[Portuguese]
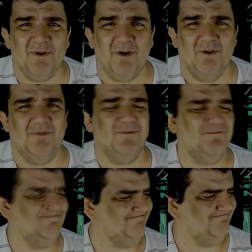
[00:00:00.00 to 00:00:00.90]
Ó,
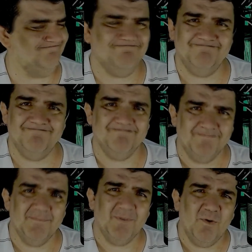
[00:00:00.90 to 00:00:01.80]

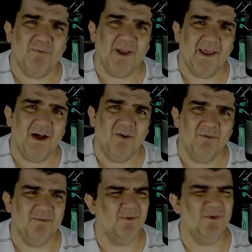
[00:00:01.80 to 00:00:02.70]
fala
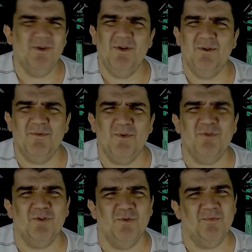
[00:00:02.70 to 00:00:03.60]
real, foi um
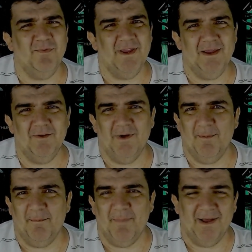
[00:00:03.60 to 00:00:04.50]
jogo feio,
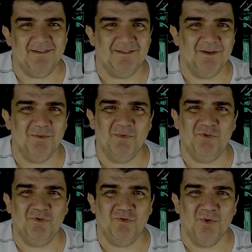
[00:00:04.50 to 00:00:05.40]
rapaz. Deu um
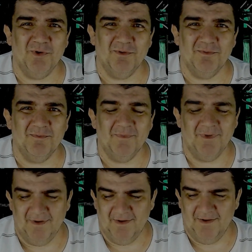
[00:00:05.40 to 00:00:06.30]
sono.
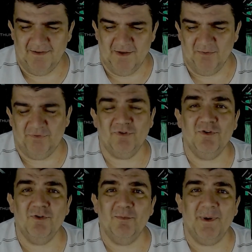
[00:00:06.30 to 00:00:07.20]
Deu
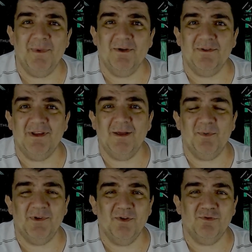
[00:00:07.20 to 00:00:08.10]
sono no primeiro
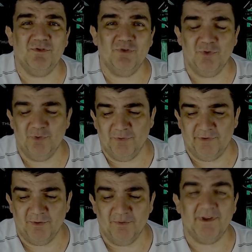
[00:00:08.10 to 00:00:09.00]
tempo, deu sono no
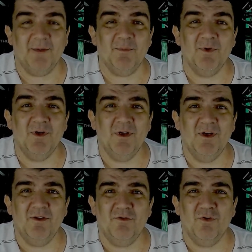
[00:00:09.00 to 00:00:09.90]
segundo tempo.
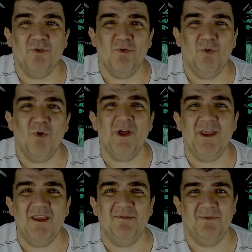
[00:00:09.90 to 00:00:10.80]
Jogo
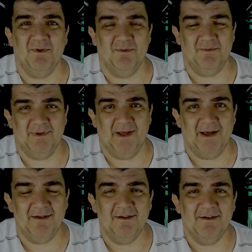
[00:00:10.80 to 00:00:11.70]
horrível,
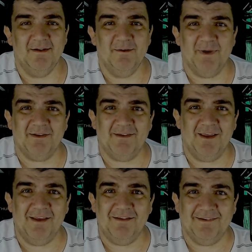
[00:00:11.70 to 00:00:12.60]
tá? Para
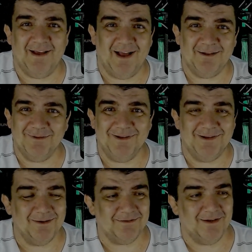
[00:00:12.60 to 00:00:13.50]
ser riscado aí
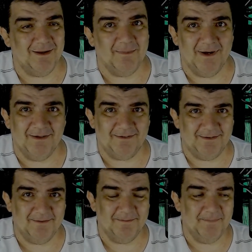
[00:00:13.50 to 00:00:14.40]
da nossa
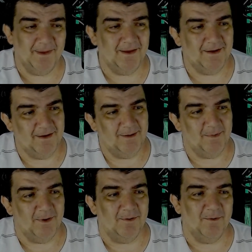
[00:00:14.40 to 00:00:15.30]
lembrança.
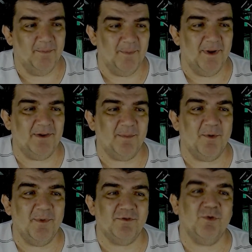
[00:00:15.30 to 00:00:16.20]
Bom, o primeiro tempo
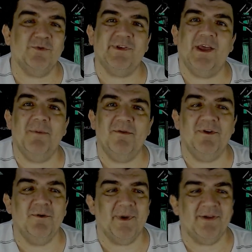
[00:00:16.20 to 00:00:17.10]
começou com o CRB
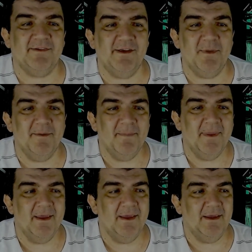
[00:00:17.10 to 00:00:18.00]
vindo para cima
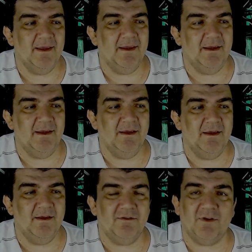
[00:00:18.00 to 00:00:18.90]

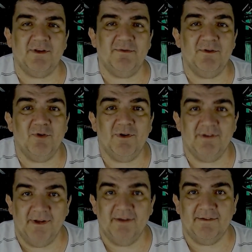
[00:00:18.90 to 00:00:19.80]
e só teve
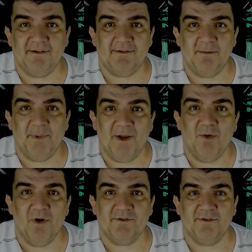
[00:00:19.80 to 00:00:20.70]
dois lances assim
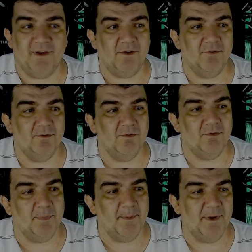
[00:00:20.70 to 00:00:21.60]
perigosos, né, no,
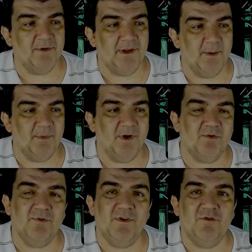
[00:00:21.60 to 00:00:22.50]
no primeiro tempo, que
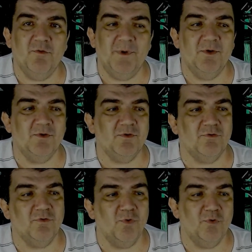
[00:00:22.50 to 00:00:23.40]
aos 21
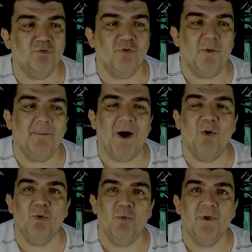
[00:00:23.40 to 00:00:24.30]
minutos o João
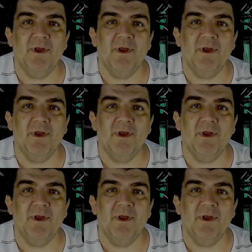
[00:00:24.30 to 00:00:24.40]
Paulo